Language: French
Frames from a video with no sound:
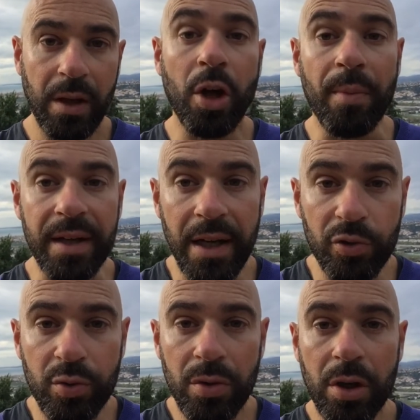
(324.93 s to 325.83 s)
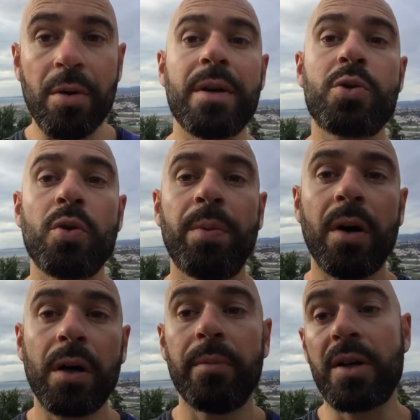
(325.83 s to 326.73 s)
comme un atout, comme un
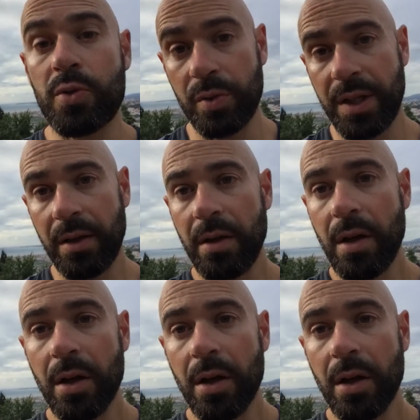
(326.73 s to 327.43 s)
support, comme un soutien,